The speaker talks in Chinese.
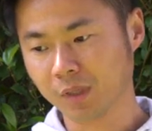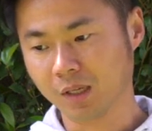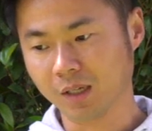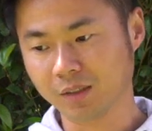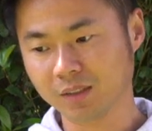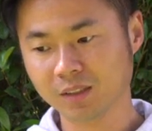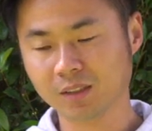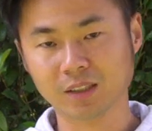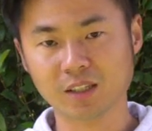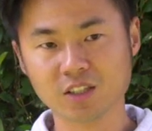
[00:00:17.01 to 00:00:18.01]
呃，第一
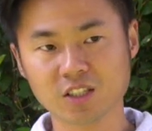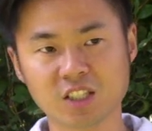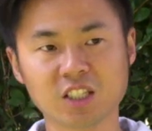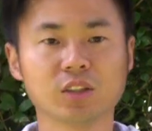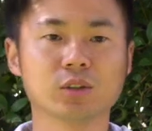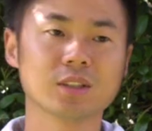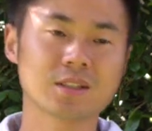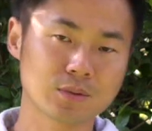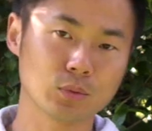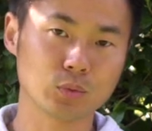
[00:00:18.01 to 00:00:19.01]
个当然是镜头的
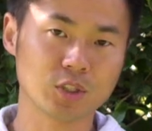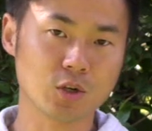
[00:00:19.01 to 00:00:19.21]
自动对